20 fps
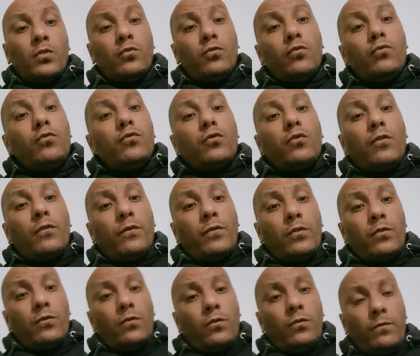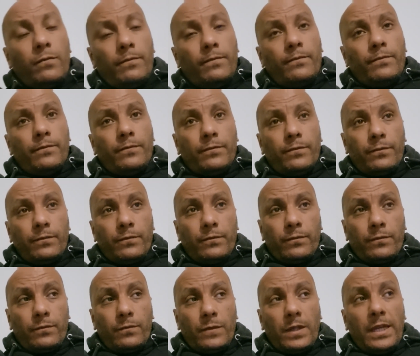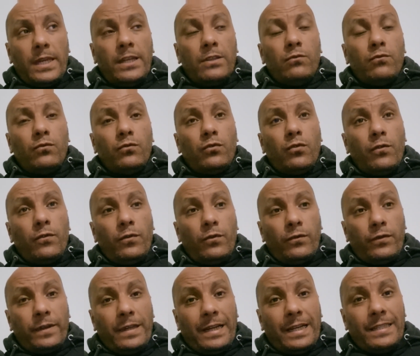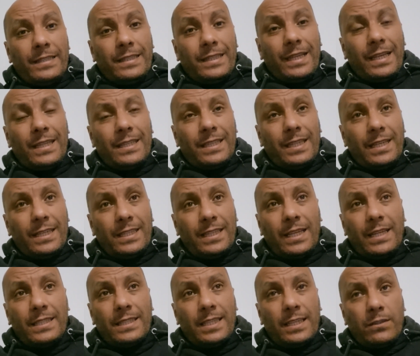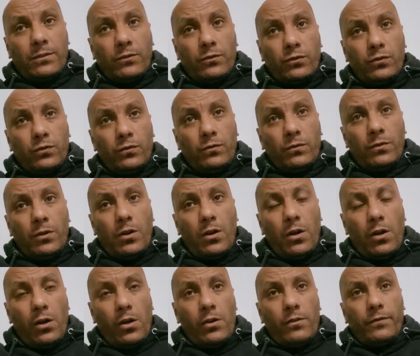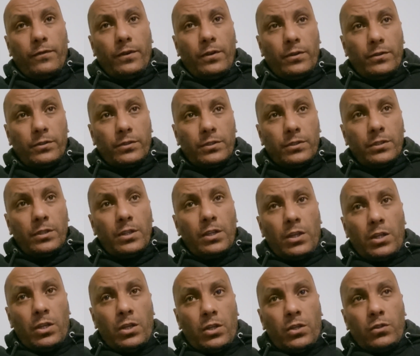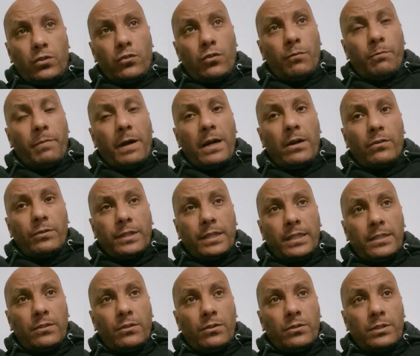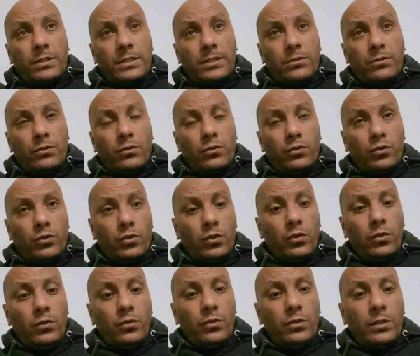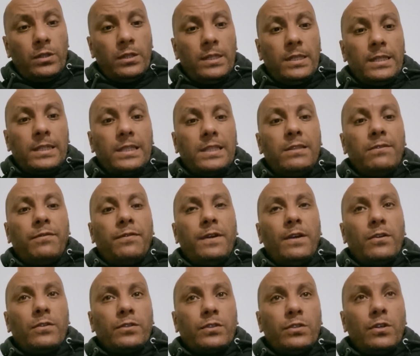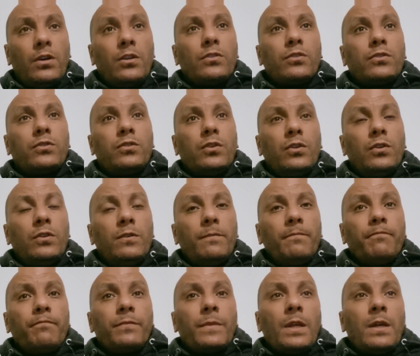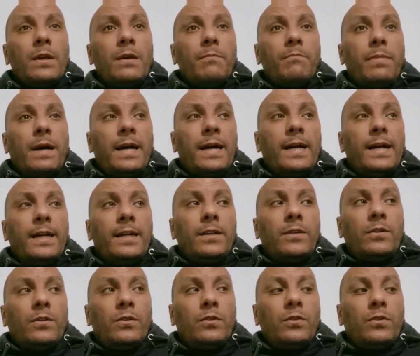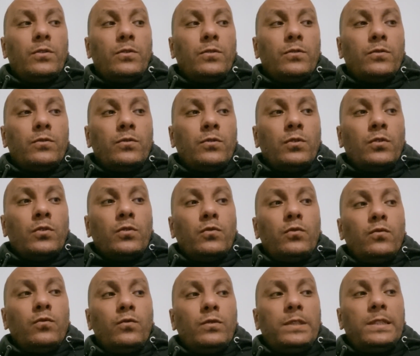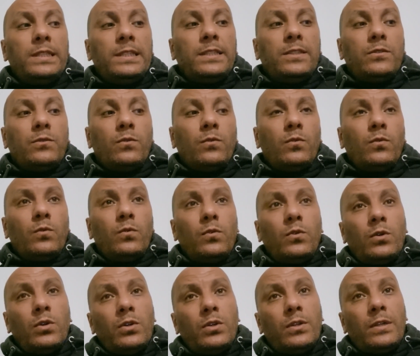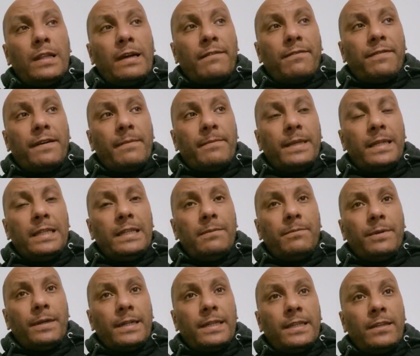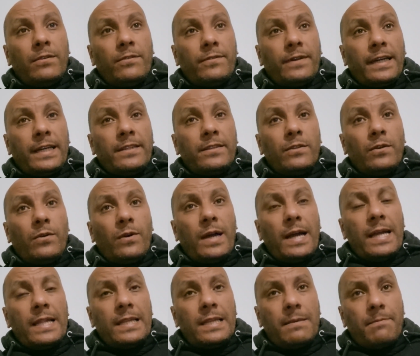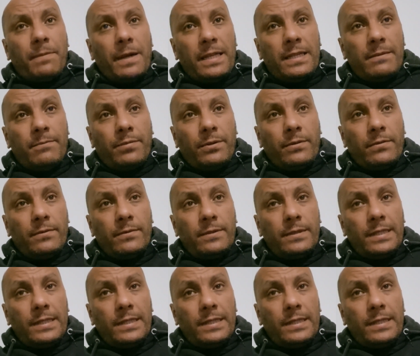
nous devenons et nous devons faire très très très attention en France de ne pas rentrer dans ce jeu qui fait en sorte que ben, euh, nous disons la femme est libre et en vrai non, elle n'est pas libre.